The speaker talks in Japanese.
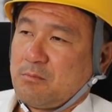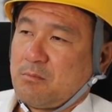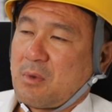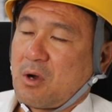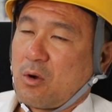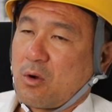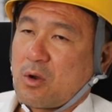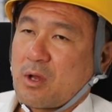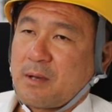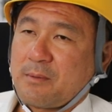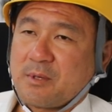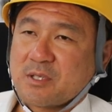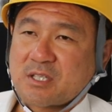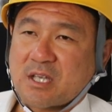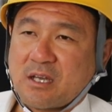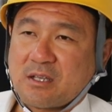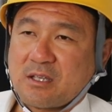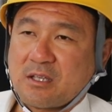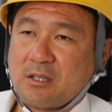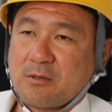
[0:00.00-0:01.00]
まあ俺はまあ
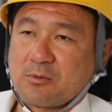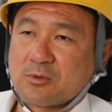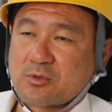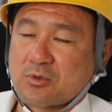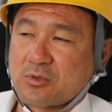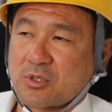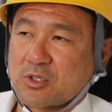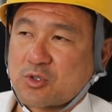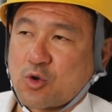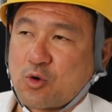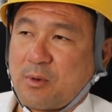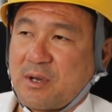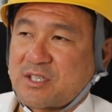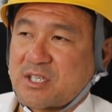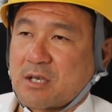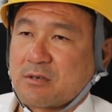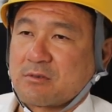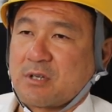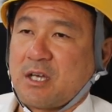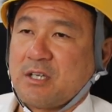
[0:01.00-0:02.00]
最低でもそんな商売し
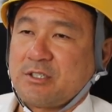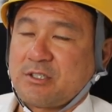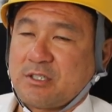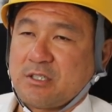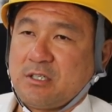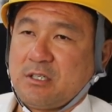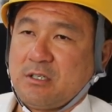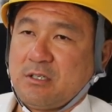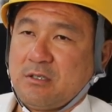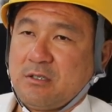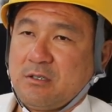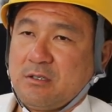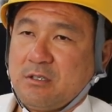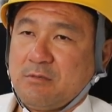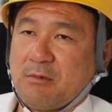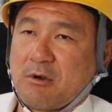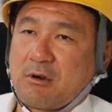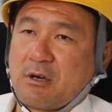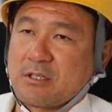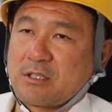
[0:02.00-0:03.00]
たくないし
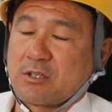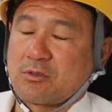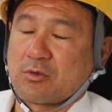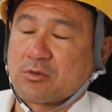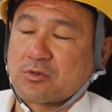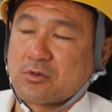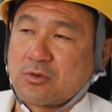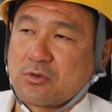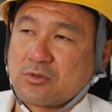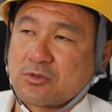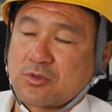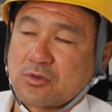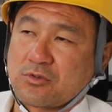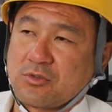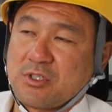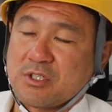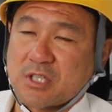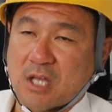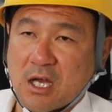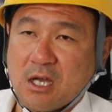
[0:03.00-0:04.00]
今こうやって塗装の
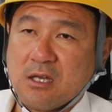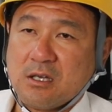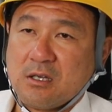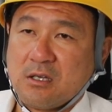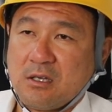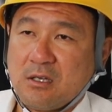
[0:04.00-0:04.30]
職人さん